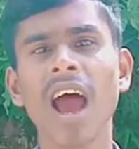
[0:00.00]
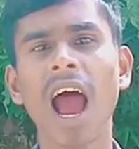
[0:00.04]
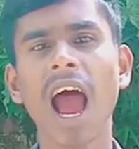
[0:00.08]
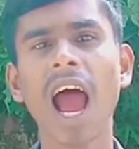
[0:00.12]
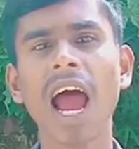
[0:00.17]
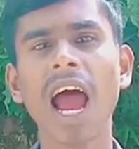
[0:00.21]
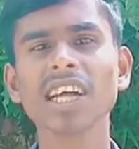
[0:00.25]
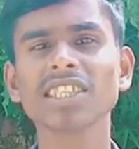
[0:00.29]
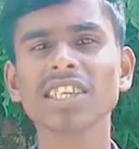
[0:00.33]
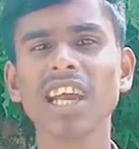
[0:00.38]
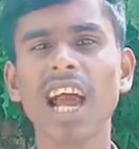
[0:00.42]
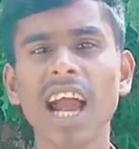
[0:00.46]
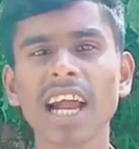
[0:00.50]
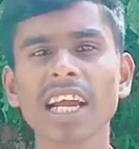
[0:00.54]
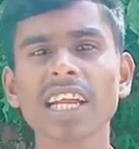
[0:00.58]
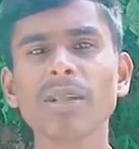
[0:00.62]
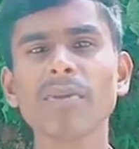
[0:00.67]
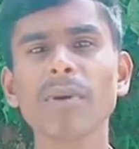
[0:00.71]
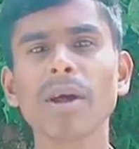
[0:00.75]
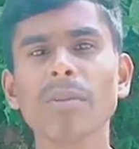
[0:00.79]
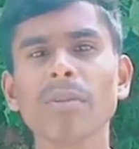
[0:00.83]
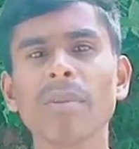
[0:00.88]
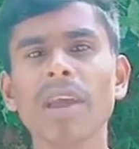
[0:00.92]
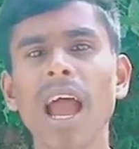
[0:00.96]
आज आखिरी
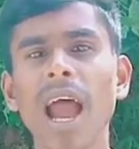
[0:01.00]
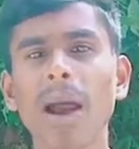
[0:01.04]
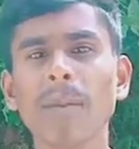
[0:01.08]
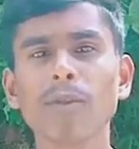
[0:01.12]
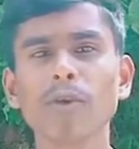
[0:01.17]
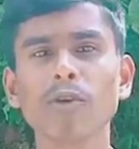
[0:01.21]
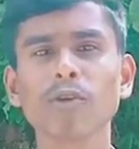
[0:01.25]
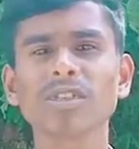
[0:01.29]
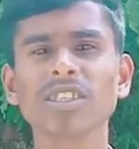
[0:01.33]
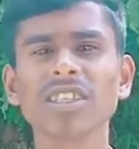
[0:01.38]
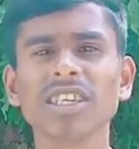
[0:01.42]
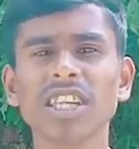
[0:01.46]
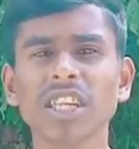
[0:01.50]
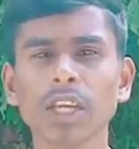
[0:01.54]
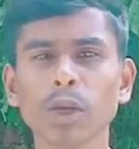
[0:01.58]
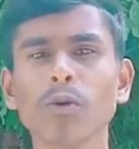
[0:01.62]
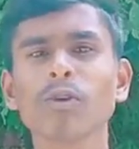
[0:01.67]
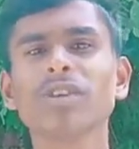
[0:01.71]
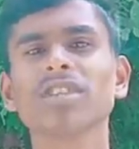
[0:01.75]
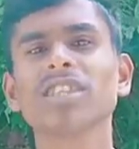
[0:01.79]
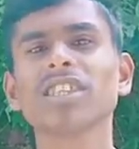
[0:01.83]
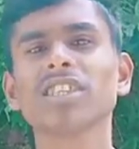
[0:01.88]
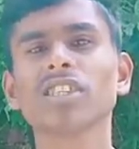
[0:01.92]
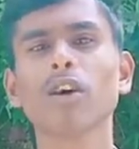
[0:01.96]
बार मैं आप लोग से
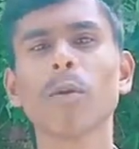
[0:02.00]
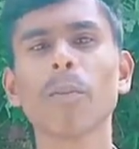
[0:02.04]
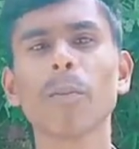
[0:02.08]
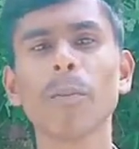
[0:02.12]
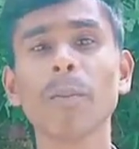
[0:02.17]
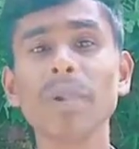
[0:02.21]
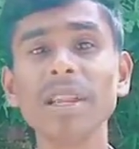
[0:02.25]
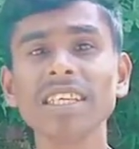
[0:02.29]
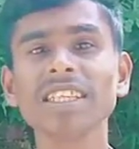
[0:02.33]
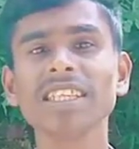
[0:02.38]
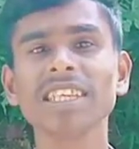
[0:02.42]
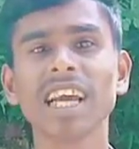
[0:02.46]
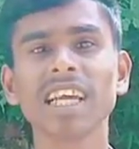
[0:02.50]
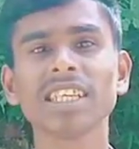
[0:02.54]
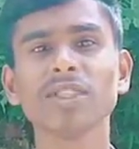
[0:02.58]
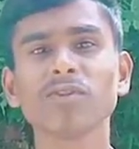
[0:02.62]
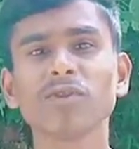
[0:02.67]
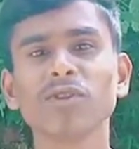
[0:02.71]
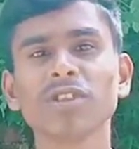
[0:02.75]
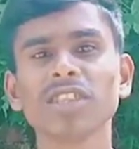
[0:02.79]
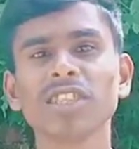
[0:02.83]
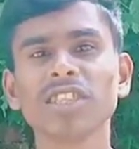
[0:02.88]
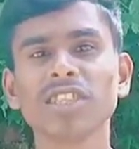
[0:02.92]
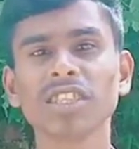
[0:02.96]
रिक्वेस्ट करता हूँ प्लीज़ गाइस
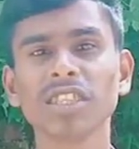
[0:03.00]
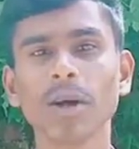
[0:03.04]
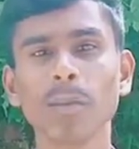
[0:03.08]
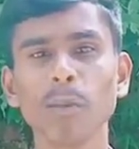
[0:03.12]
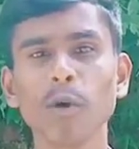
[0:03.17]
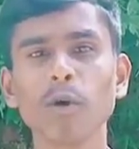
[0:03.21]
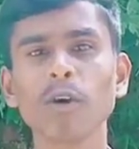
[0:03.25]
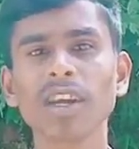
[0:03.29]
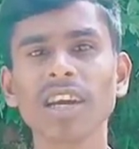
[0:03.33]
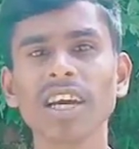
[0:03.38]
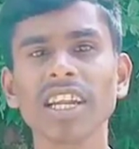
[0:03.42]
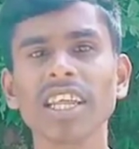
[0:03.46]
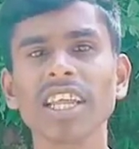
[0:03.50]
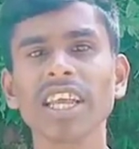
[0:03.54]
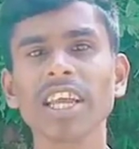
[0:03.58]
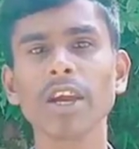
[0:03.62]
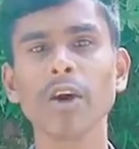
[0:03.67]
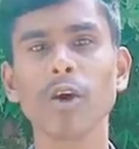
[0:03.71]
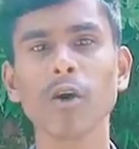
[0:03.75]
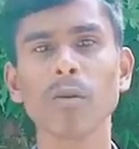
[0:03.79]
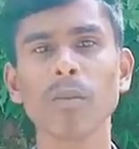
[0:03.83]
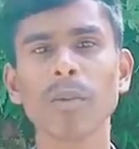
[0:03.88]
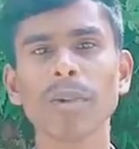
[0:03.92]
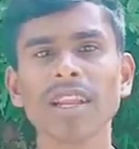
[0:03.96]
मुझे सपोर्ट करिए
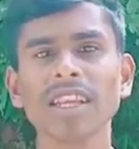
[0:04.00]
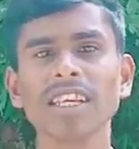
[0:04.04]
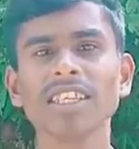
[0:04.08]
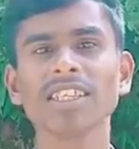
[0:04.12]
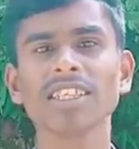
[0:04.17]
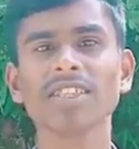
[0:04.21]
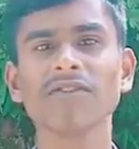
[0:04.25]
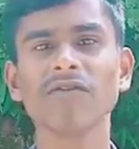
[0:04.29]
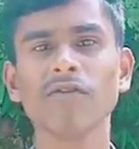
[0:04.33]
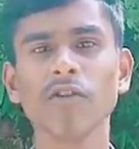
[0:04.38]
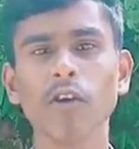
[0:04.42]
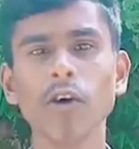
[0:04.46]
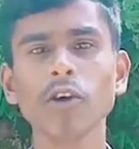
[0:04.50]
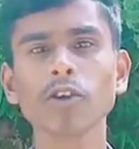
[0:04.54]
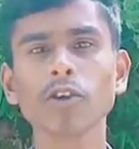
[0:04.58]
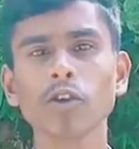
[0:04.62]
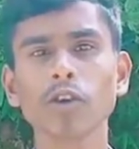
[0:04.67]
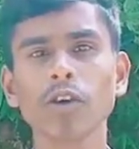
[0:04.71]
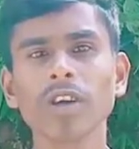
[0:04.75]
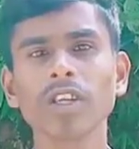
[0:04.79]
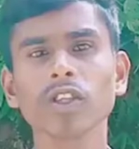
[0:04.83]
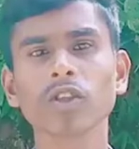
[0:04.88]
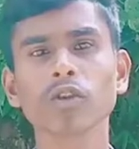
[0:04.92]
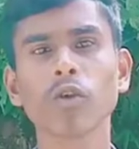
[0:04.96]
और मेरे इस ब्लॉग
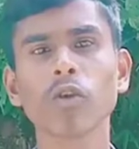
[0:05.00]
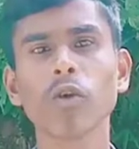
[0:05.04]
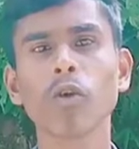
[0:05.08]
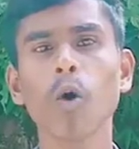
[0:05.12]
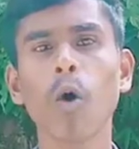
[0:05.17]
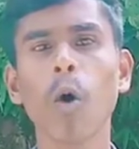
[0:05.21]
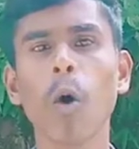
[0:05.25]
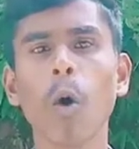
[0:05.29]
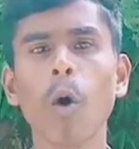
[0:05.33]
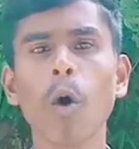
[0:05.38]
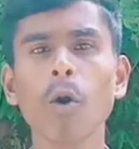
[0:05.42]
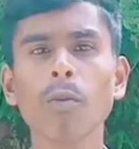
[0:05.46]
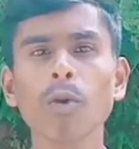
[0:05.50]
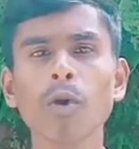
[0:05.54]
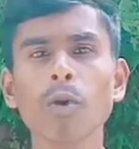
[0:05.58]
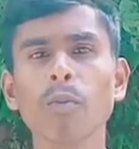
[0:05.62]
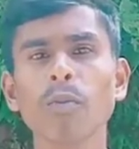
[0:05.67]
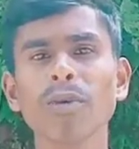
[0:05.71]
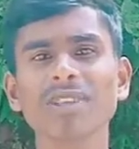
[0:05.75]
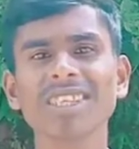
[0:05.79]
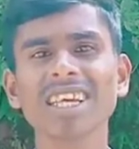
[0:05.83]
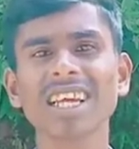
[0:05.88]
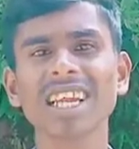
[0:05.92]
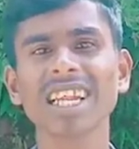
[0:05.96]
जो है इसको और भी
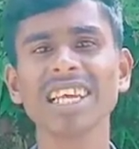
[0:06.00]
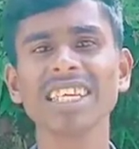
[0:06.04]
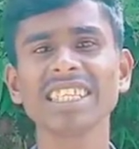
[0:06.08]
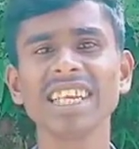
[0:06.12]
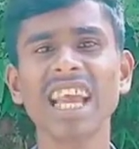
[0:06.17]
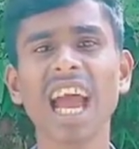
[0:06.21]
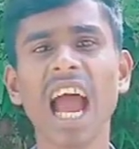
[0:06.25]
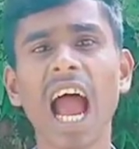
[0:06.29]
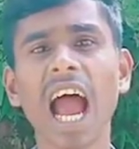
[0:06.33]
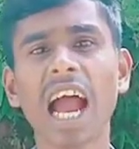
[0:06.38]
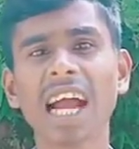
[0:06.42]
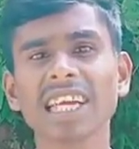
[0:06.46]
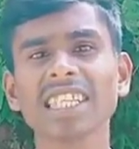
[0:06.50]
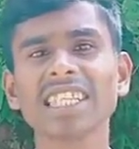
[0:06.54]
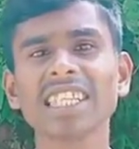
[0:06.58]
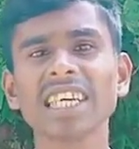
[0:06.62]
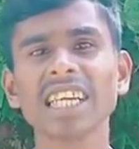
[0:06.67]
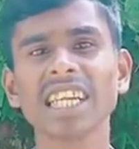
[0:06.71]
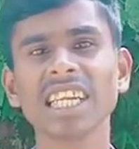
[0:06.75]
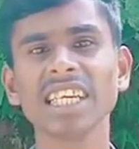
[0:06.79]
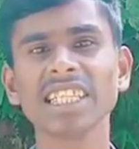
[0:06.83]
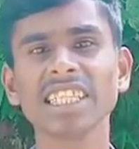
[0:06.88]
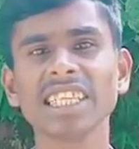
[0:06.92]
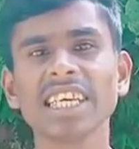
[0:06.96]
ऊपर तक ले जाइए आगे
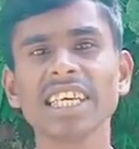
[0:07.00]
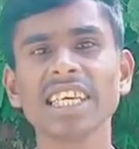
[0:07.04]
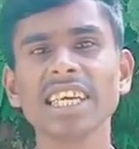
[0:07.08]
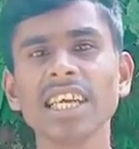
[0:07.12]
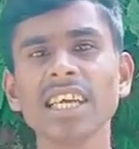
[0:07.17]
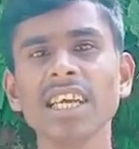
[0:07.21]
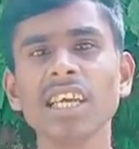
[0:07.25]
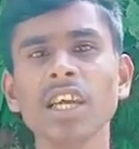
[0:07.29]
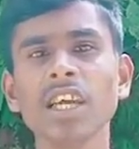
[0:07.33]
तक ले जाइए